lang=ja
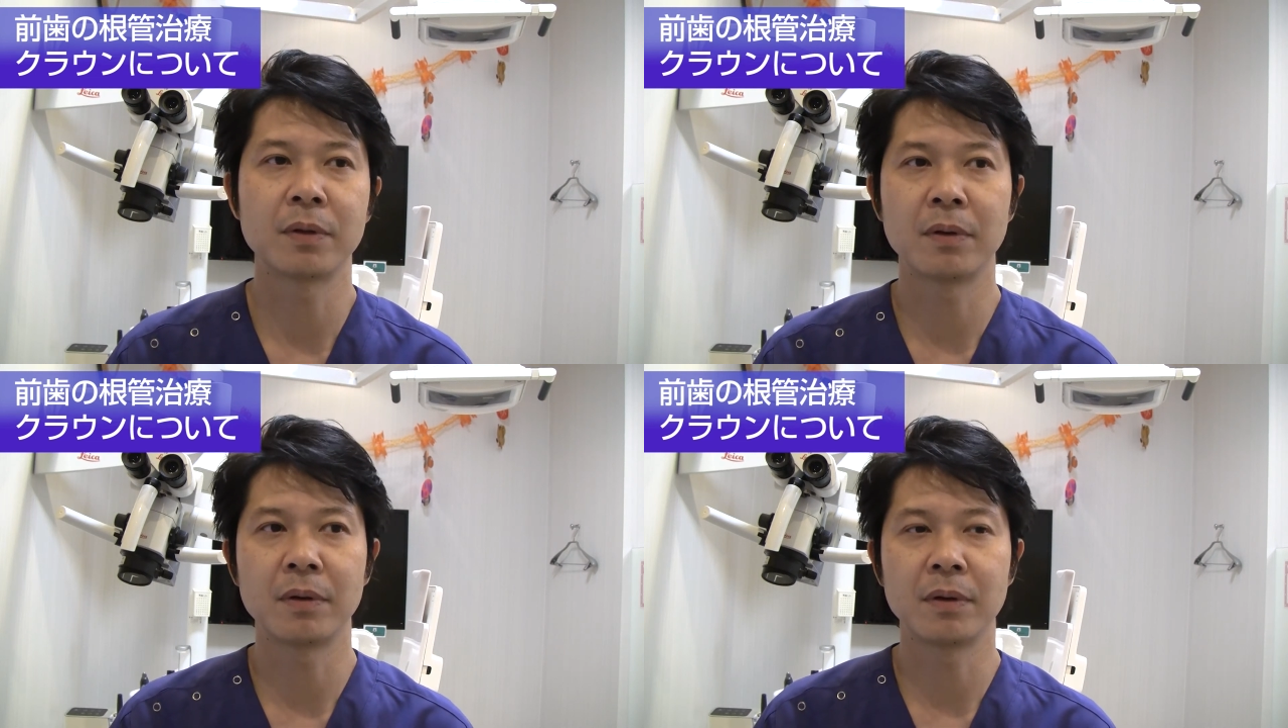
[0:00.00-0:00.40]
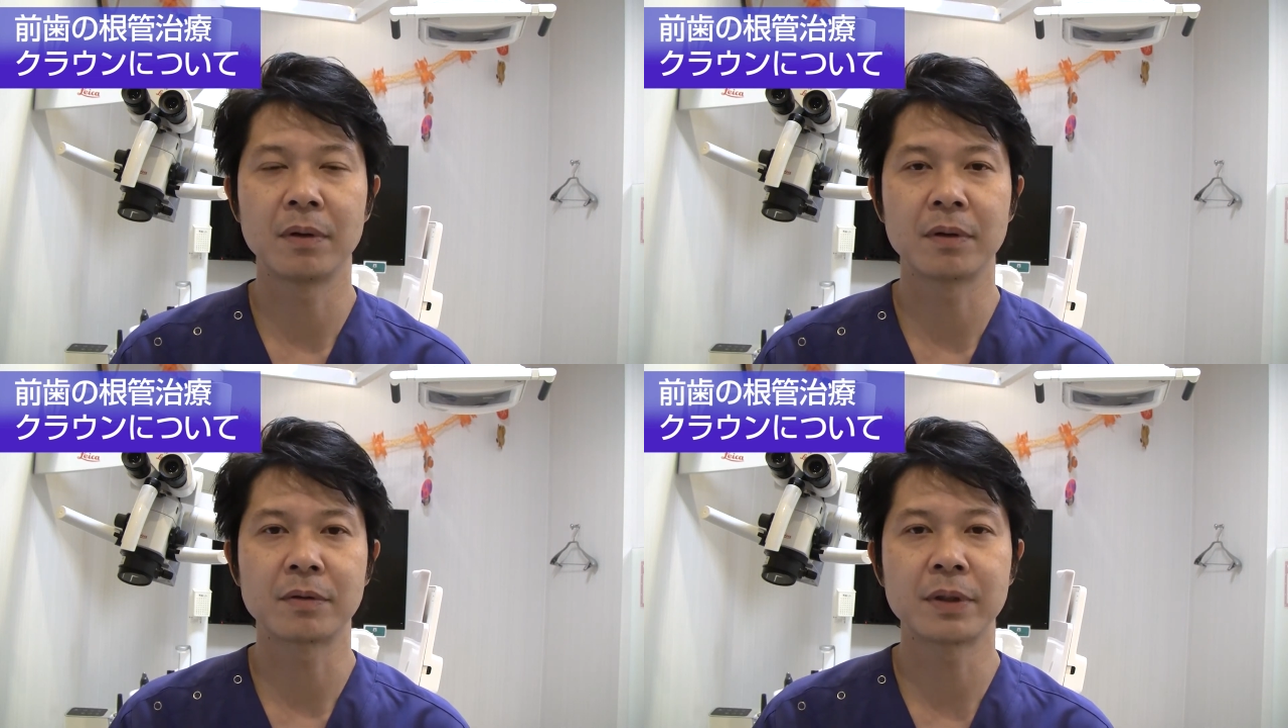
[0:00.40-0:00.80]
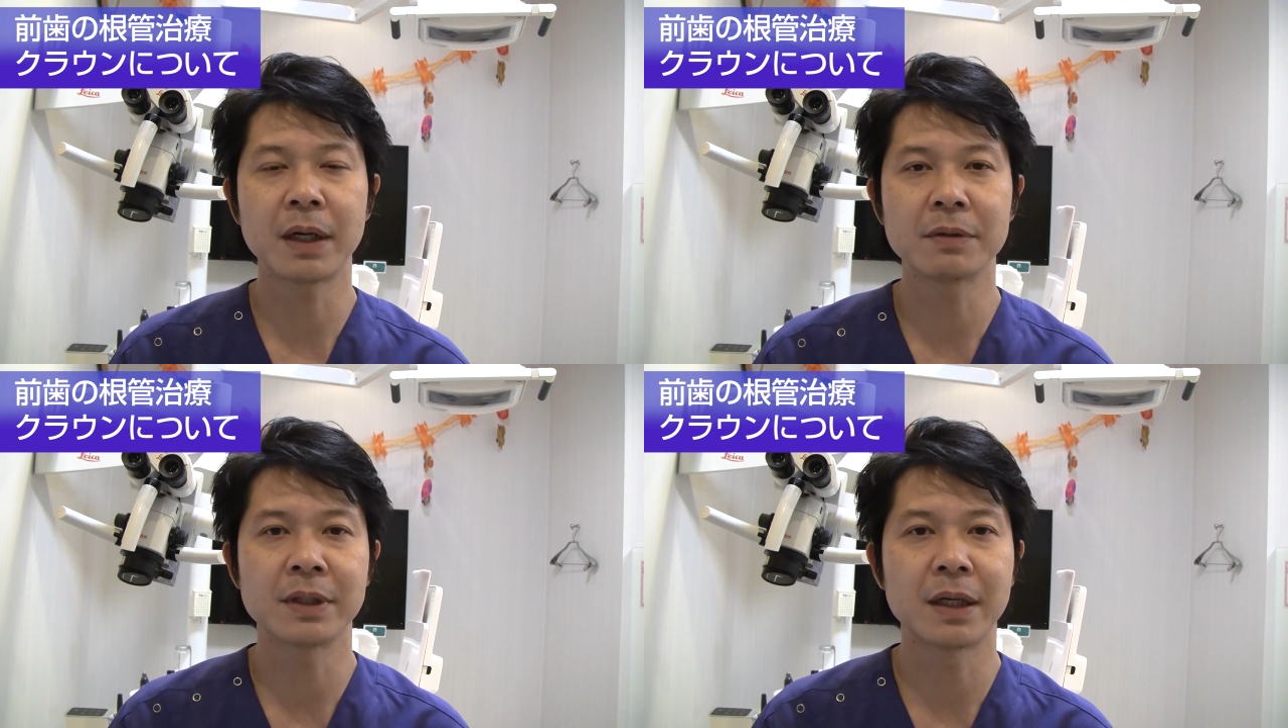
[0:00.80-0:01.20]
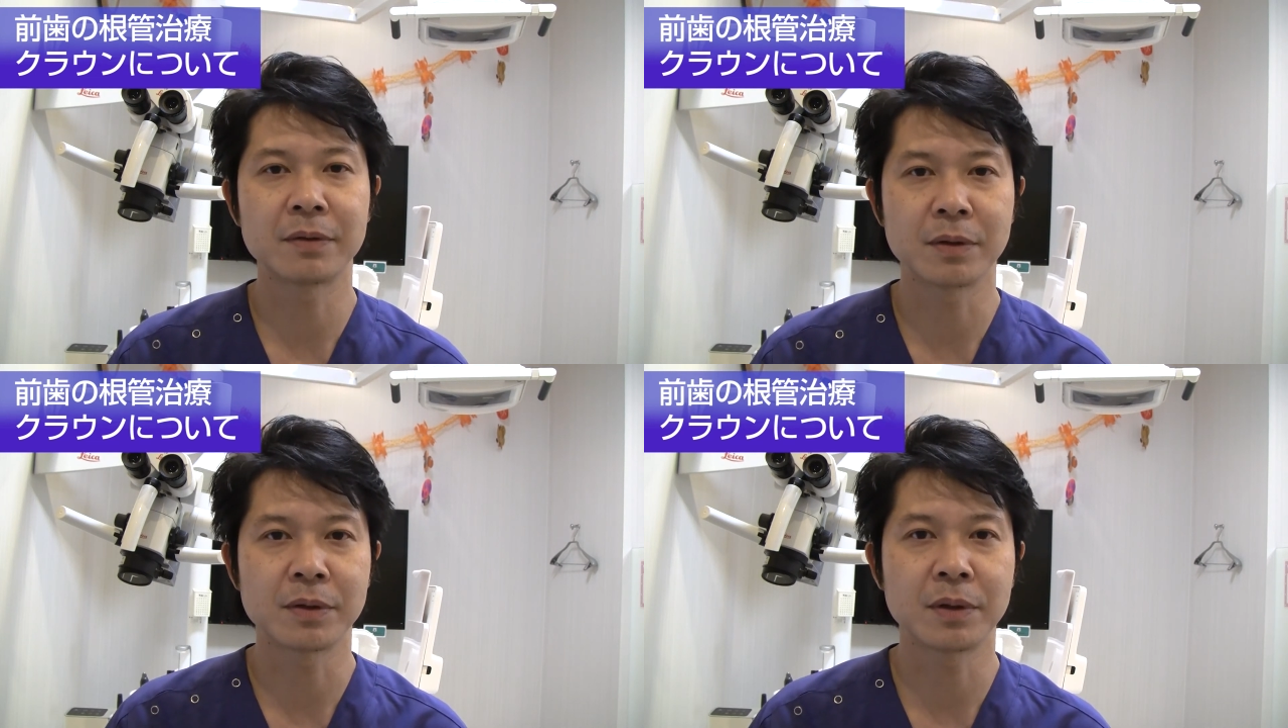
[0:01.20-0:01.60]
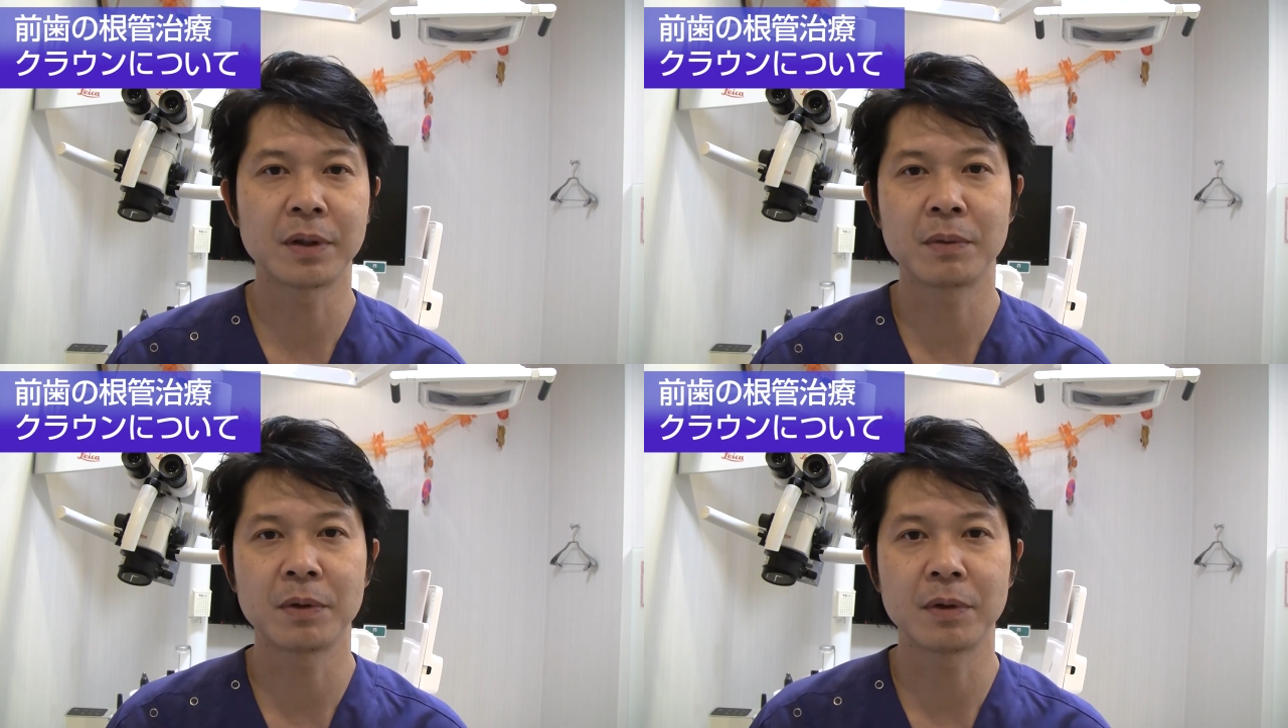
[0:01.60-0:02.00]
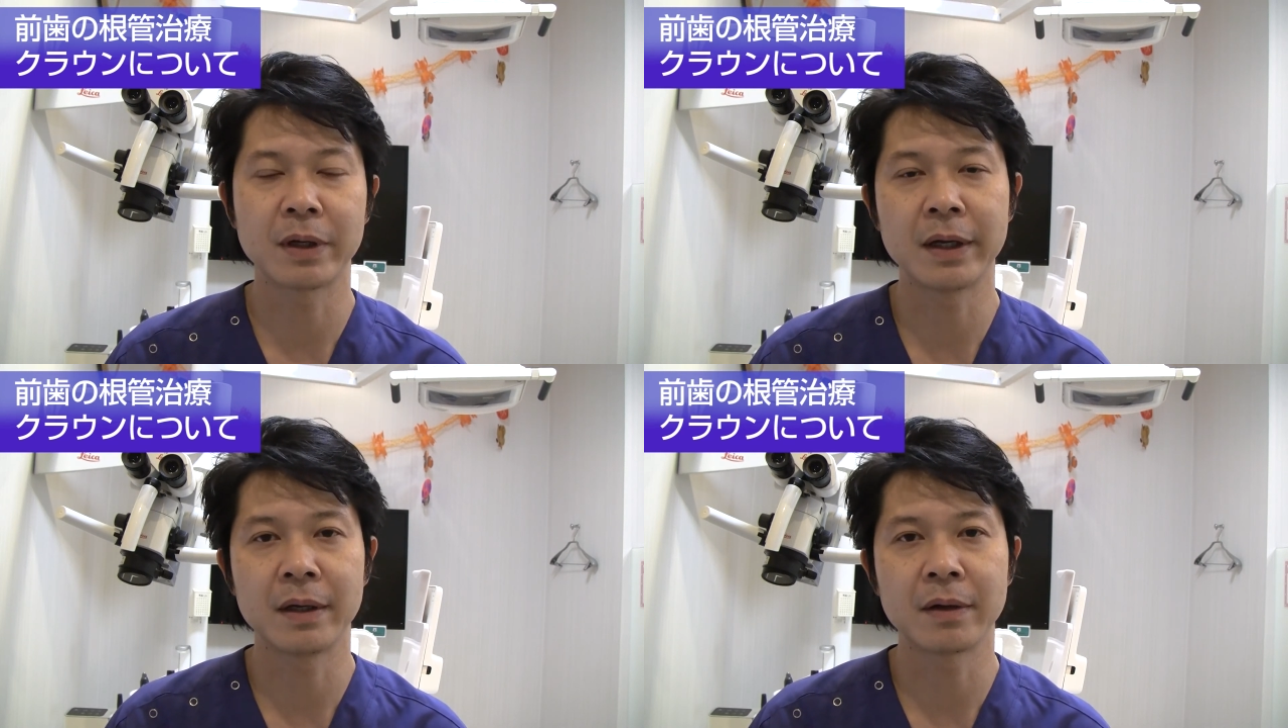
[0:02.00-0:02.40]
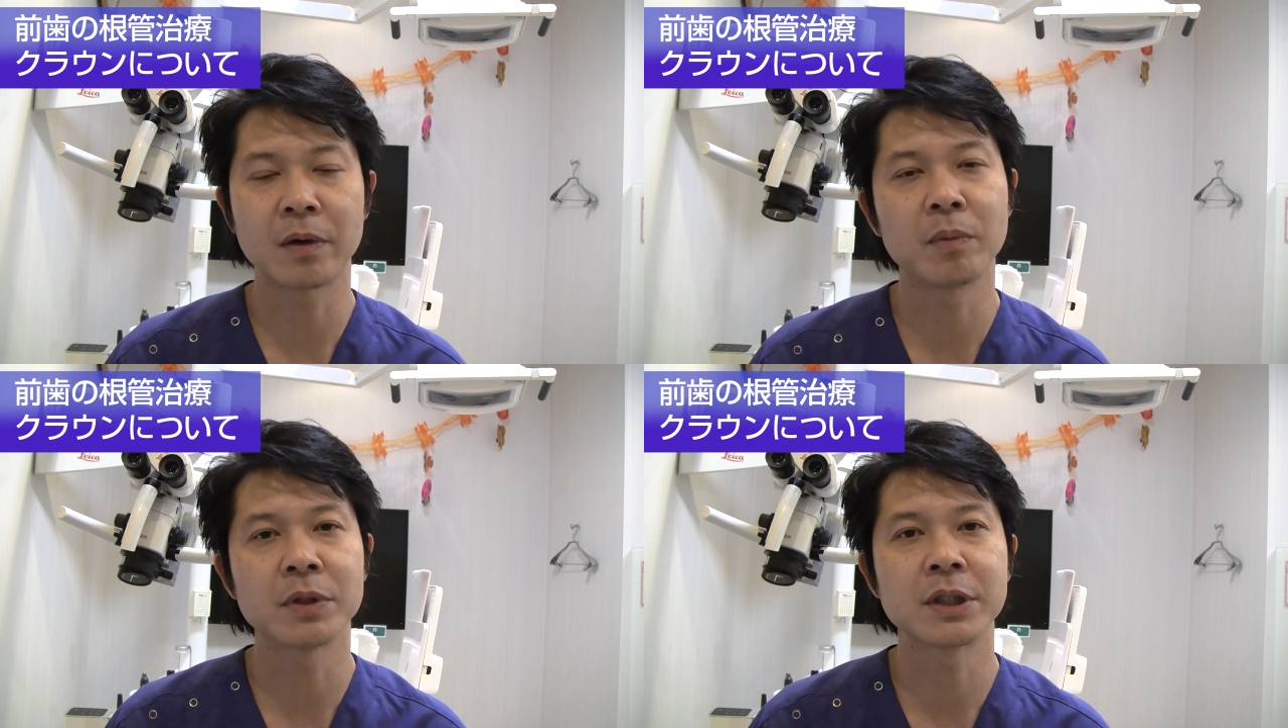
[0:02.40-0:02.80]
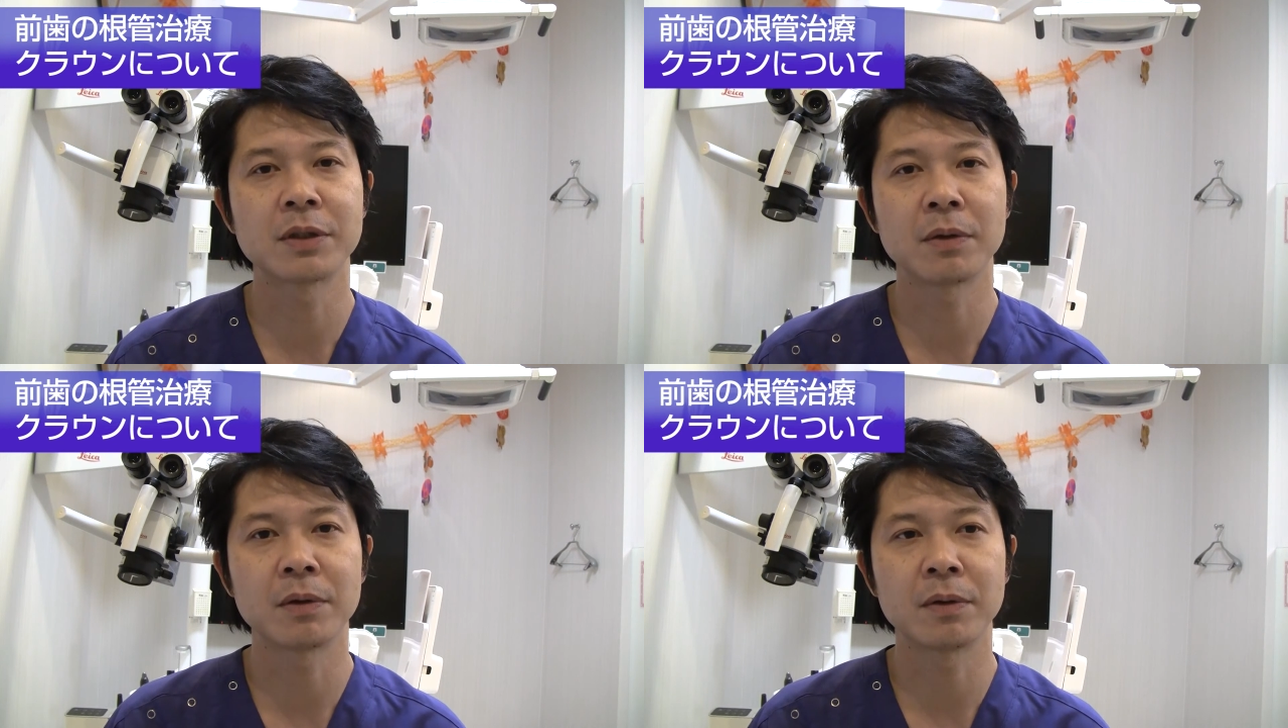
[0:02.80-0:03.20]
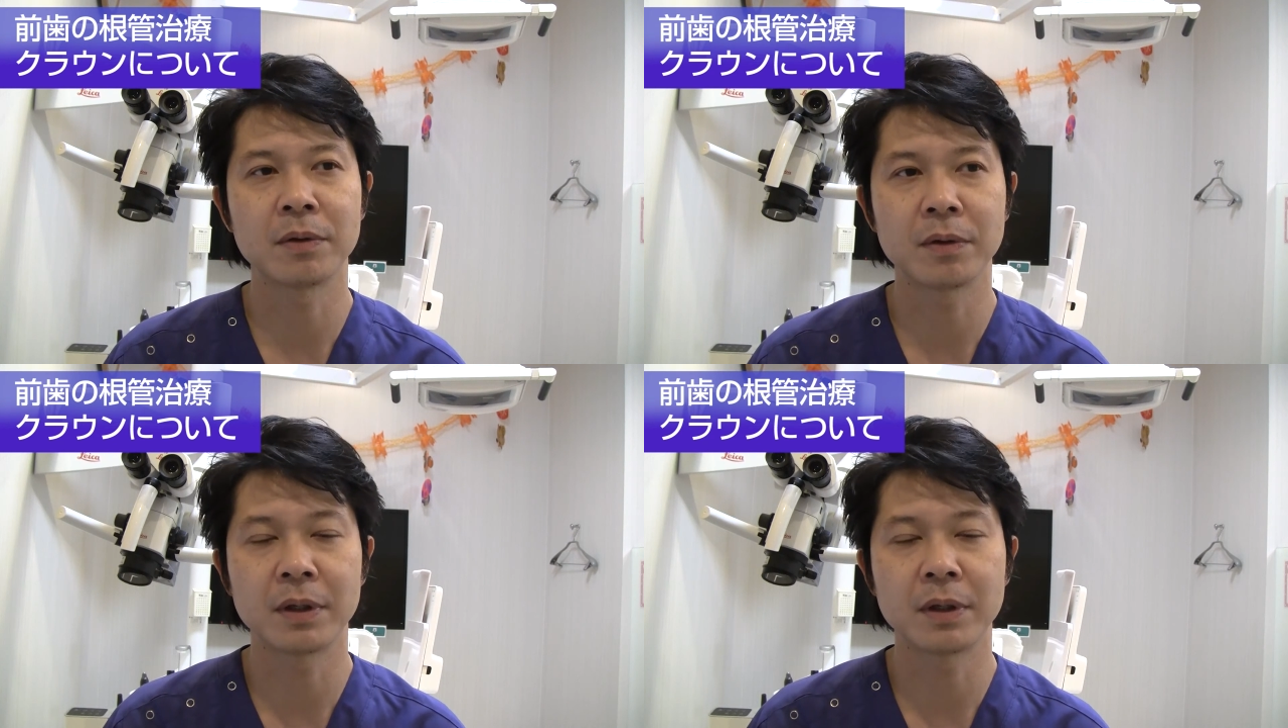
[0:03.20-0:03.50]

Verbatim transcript: とクラウンになるのそれとも、えー、コンポジット、